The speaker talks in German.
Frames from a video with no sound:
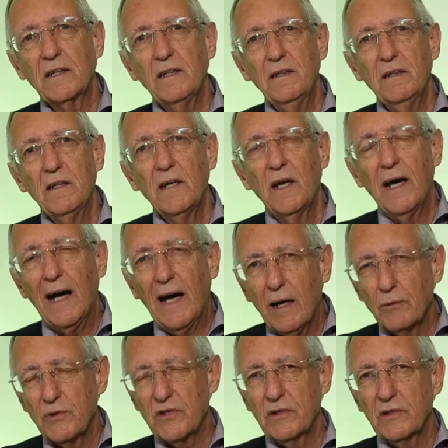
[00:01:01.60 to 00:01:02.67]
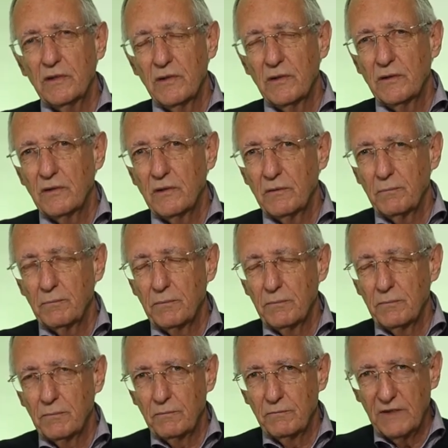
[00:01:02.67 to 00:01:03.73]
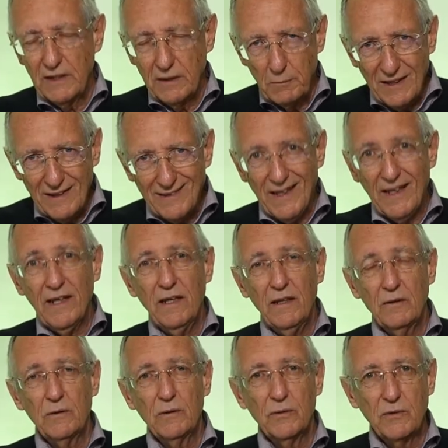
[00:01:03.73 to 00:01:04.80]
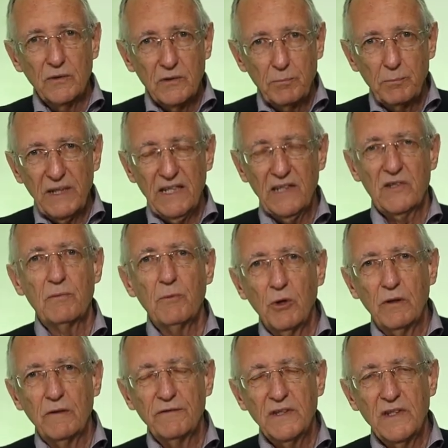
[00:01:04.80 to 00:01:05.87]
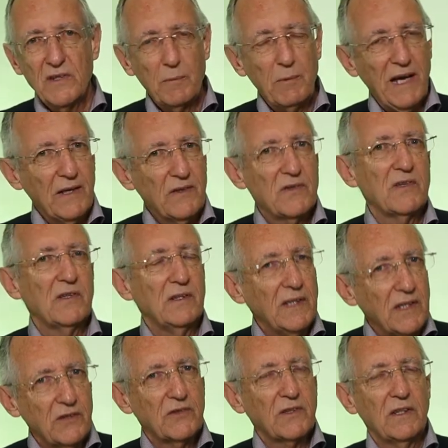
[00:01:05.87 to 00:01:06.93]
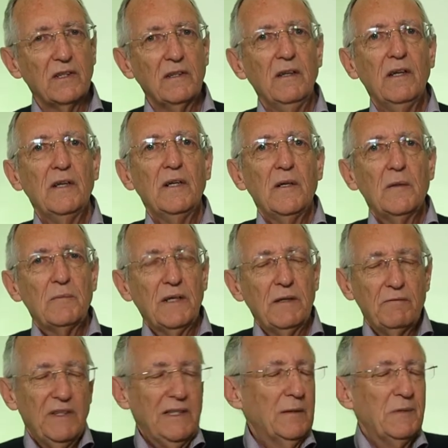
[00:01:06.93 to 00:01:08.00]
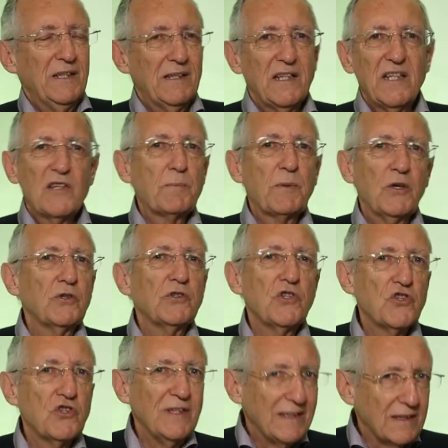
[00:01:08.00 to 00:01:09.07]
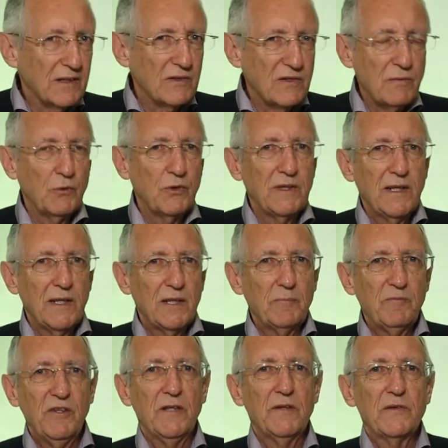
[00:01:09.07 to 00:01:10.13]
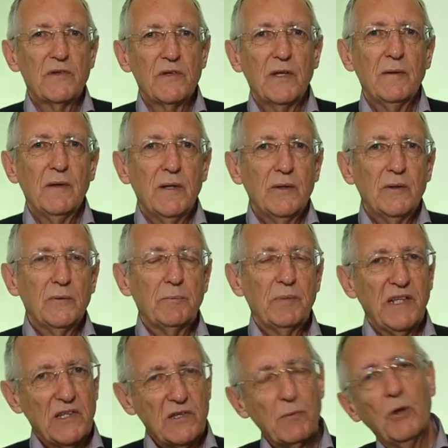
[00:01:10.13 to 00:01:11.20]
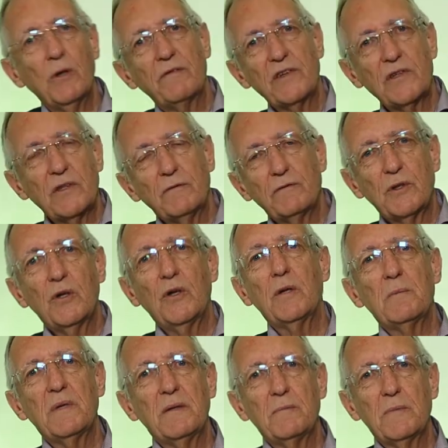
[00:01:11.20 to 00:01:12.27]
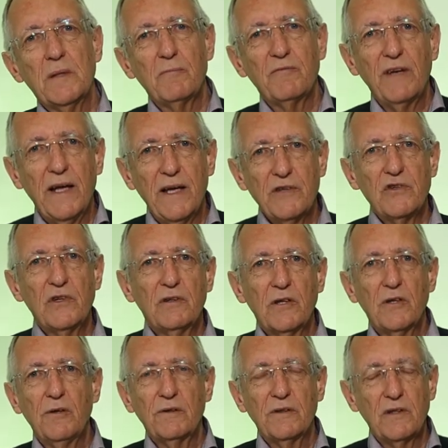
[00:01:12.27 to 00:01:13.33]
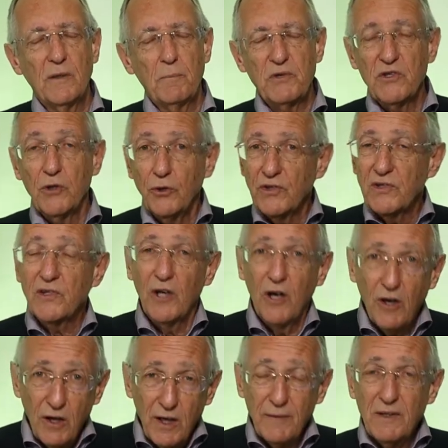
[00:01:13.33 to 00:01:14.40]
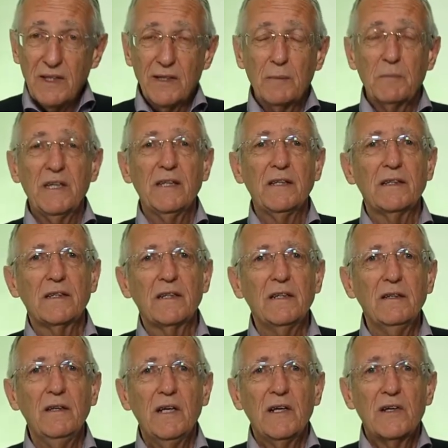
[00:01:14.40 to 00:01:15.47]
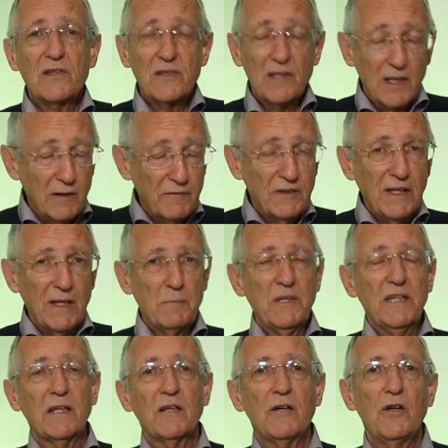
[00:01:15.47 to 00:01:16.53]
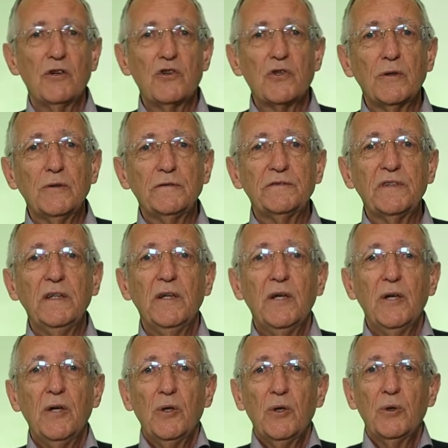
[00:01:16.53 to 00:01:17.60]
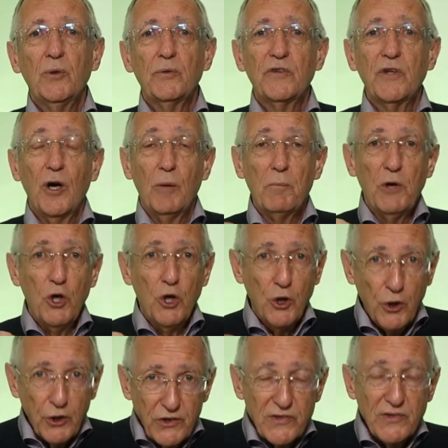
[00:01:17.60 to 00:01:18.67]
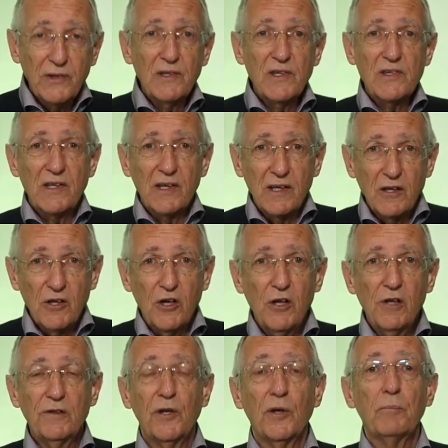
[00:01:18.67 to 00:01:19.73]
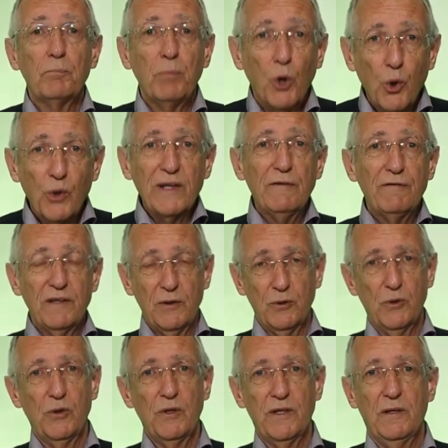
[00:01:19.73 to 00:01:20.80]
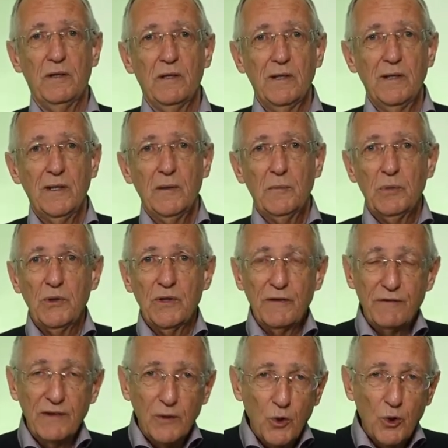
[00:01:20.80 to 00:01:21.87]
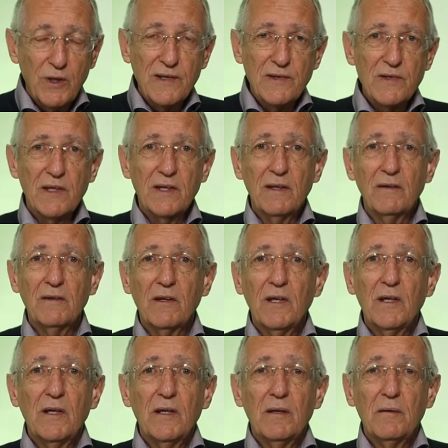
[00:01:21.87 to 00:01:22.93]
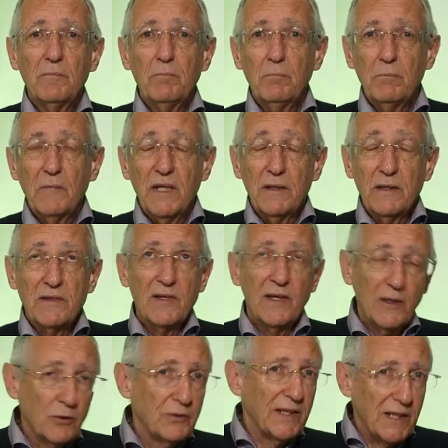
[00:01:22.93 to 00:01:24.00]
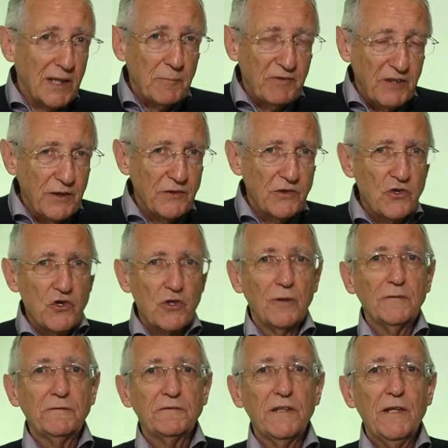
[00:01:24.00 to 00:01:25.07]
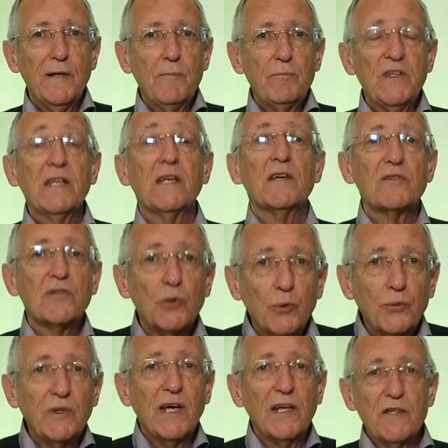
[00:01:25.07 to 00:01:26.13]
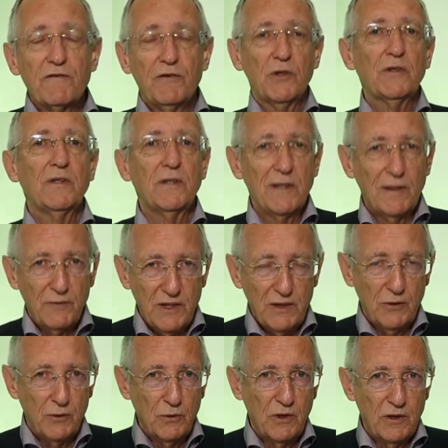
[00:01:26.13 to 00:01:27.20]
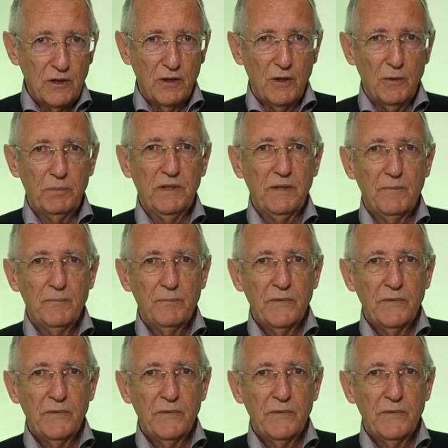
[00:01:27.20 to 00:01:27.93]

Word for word: drin, außer Vitamin D und B12. Diese beiden sind nicht drin, weil Vitamin D ist praktisch nirgendwo in einer Pflanze. Und B12 ist ja vor allem in, im Fleisch enthalten. Aber sonst alle Vitamine drin, sehr viele Mineralstoffe und am höchsten ist der Gehalt an Polyphenolen. Polyphenole sind äh, sekundäre Pflanzenstoffe, die gesundheitsfördernde Wirkungen haben.